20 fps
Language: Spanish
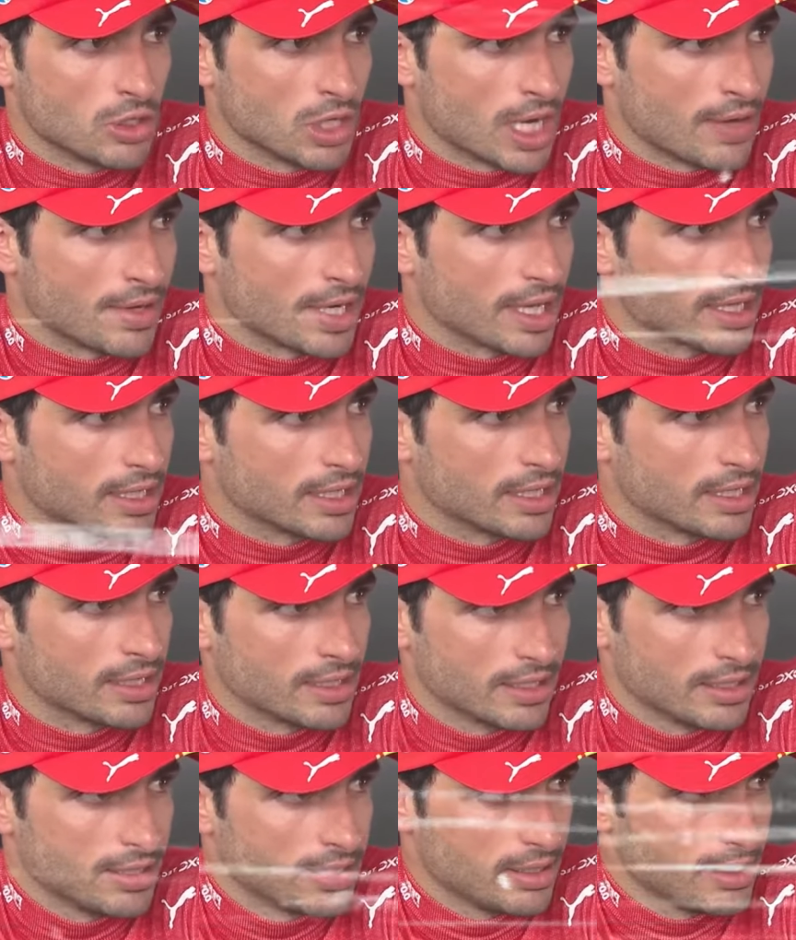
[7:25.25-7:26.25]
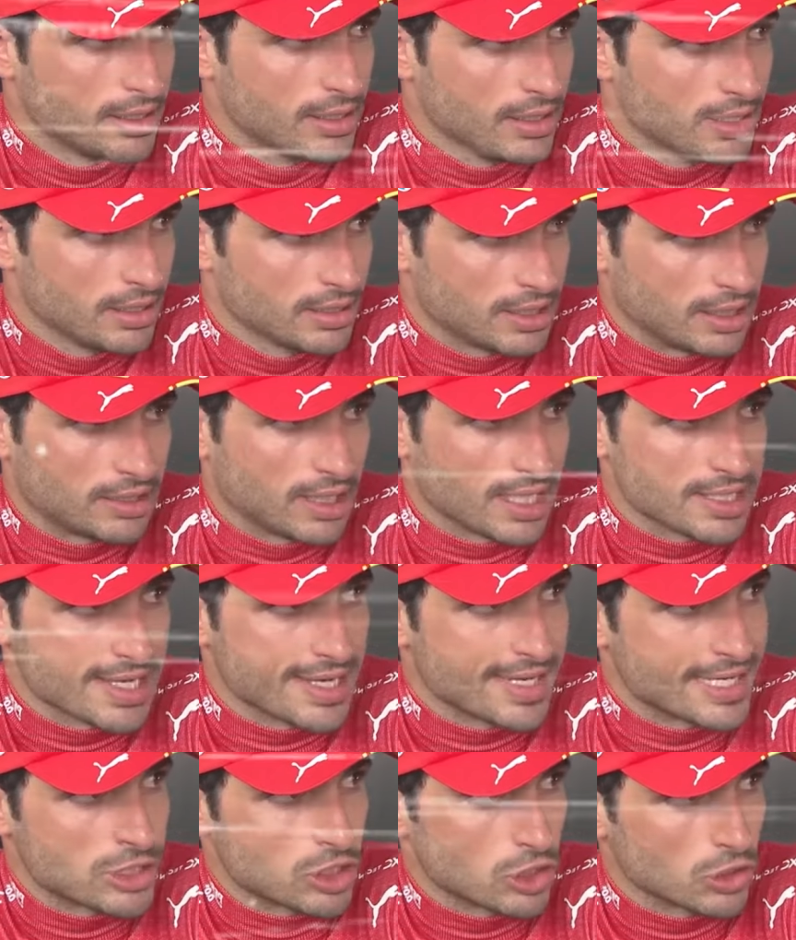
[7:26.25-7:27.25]
Yo la verdad que quizás
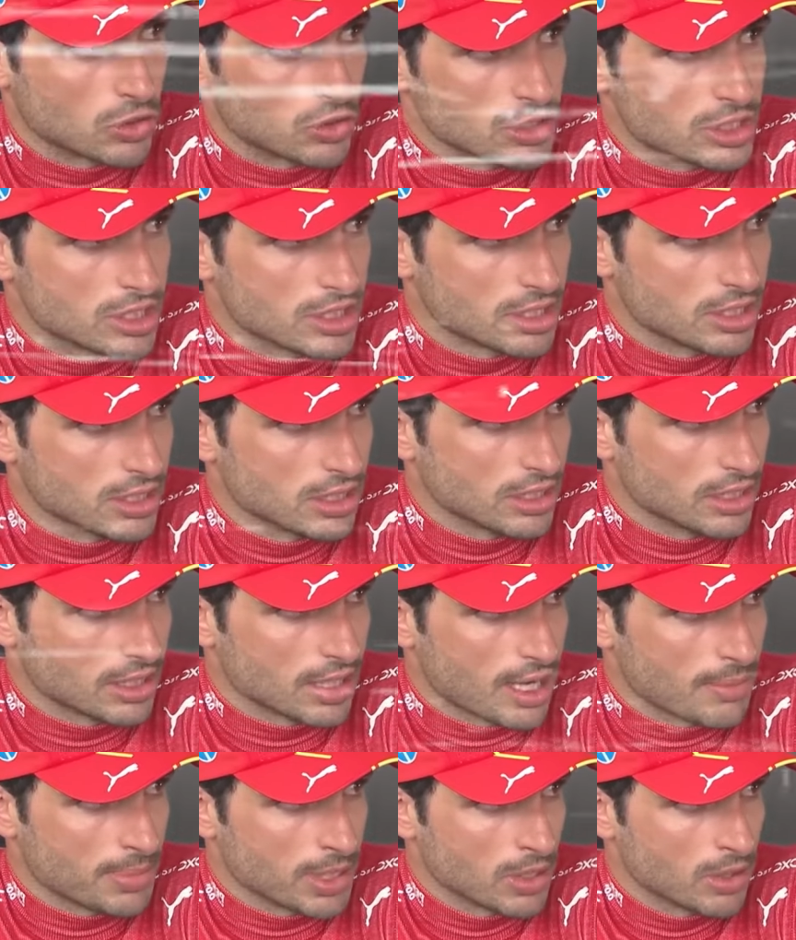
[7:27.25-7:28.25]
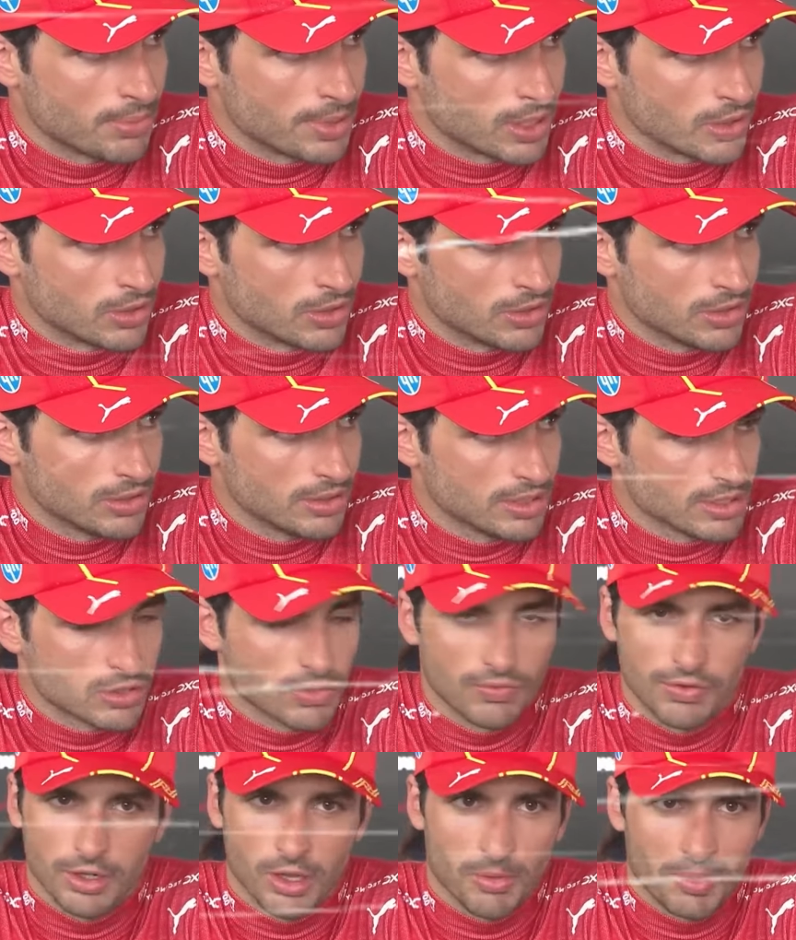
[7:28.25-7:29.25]
haya hecho el coche rápido, pero he
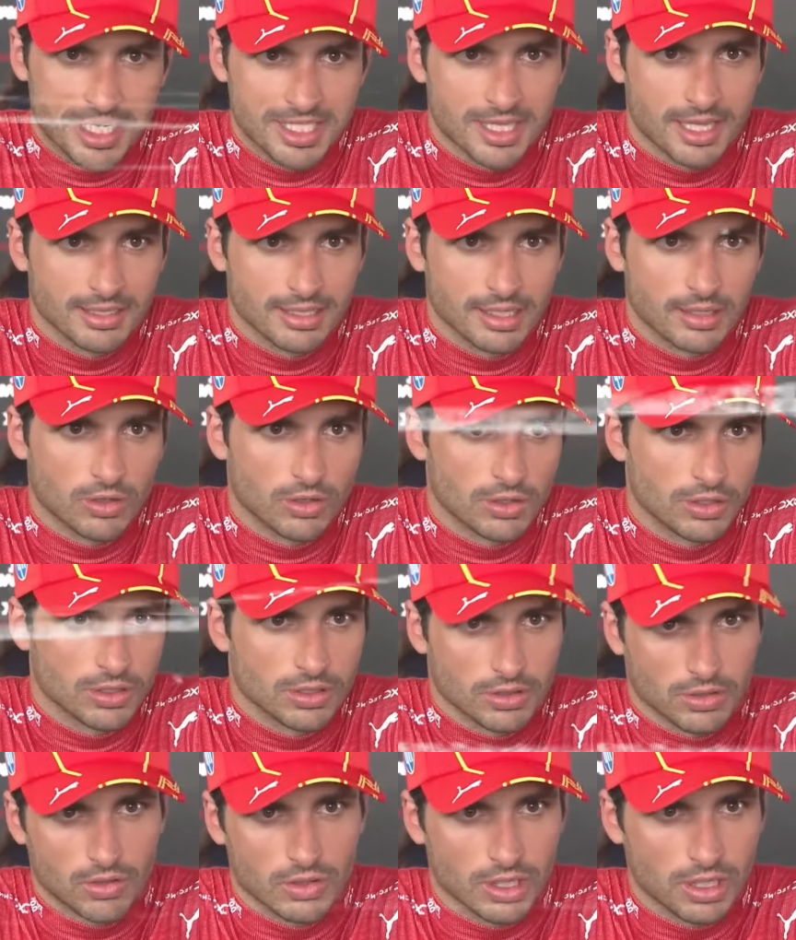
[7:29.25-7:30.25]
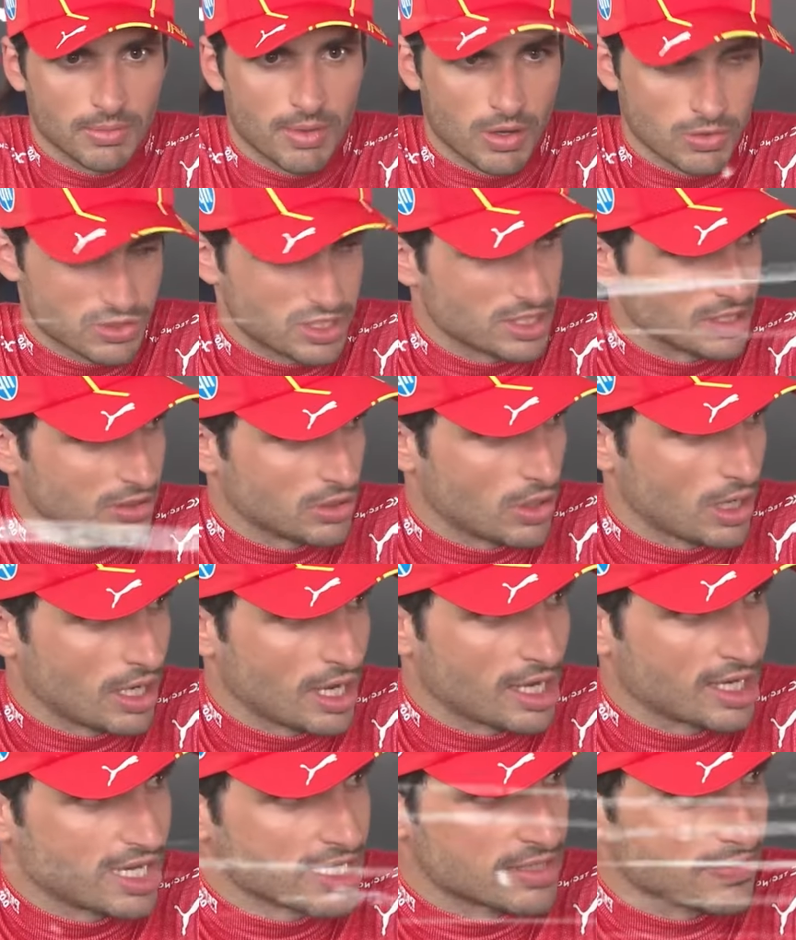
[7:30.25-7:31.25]
sufrido bastante con, con el bouncing toda
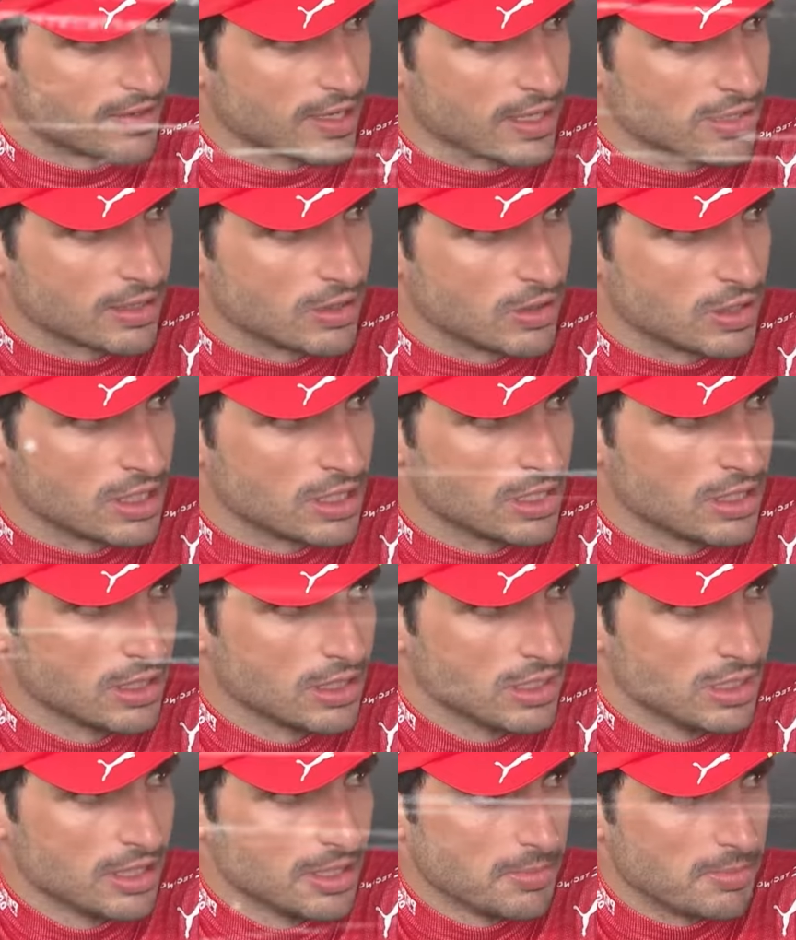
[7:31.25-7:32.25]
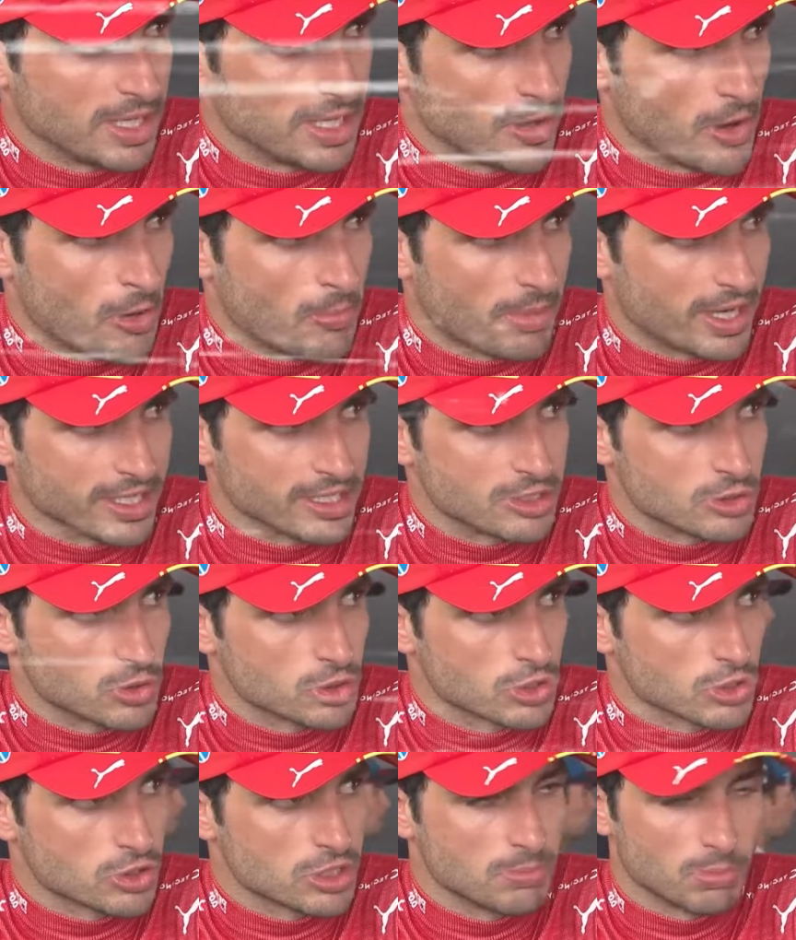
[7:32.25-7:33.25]
la clasificación y me llevó un par de
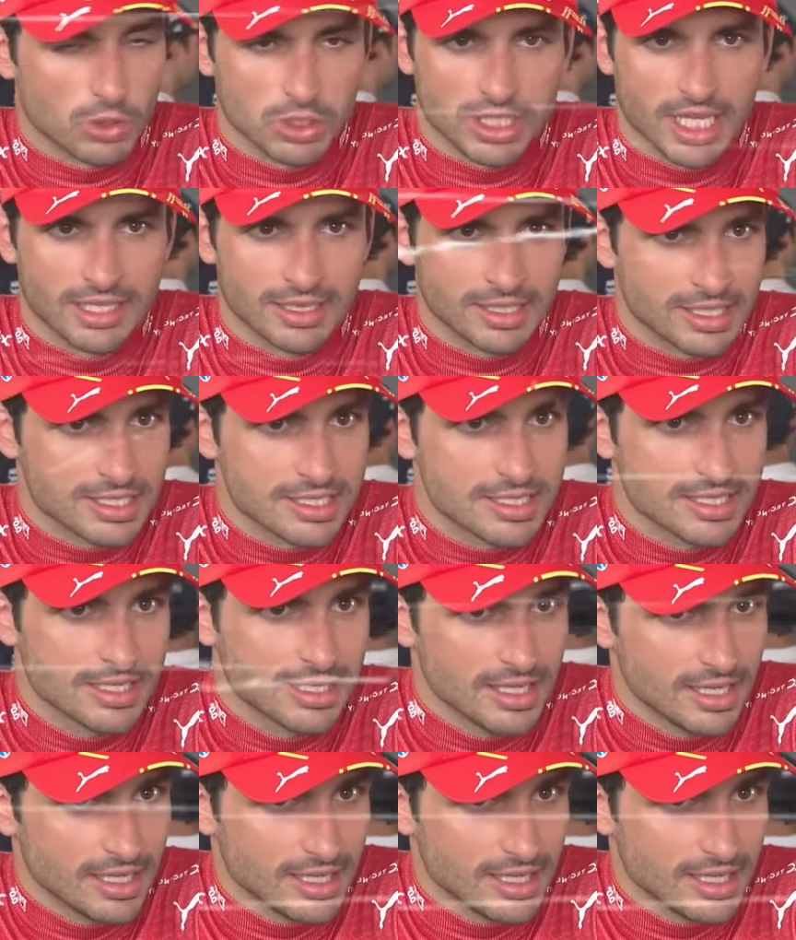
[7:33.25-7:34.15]
sustos importantes.